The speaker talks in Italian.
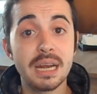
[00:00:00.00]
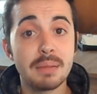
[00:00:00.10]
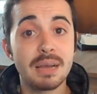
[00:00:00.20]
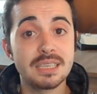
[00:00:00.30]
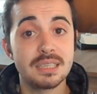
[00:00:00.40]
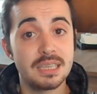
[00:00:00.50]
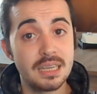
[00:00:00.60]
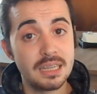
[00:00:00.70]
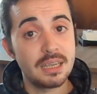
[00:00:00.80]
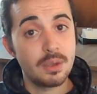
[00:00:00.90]

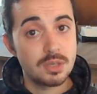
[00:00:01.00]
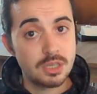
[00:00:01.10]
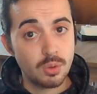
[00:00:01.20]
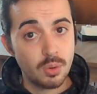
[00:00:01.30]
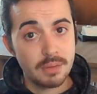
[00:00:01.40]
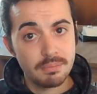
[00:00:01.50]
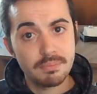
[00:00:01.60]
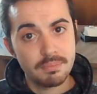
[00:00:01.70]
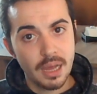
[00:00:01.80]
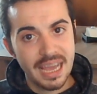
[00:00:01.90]
rimasti gli inquisitori.
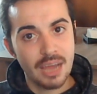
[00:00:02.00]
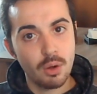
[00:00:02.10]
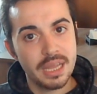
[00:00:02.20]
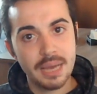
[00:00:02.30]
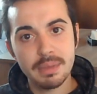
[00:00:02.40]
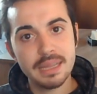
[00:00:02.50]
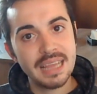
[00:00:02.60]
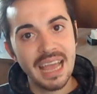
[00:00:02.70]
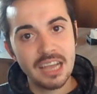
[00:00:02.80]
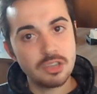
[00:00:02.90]

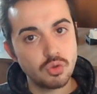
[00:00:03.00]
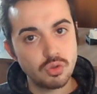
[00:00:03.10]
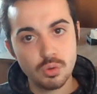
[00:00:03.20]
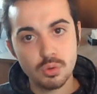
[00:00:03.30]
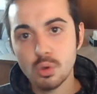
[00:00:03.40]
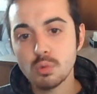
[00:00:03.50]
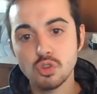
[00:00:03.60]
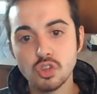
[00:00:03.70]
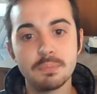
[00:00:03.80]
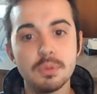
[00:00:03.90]
Canonicamente è giusto,
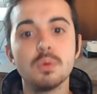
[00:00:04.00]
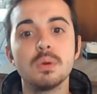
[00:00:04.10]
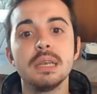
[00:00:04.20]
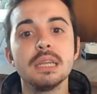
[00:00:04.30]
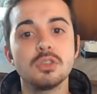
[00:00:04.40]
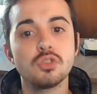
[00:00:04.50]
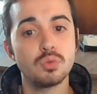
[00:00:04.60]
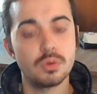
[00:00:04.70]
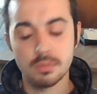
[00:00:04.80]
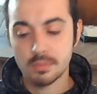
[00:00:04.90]
non c'è più
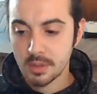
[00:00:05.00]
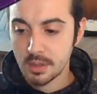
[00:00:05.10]
nessuno.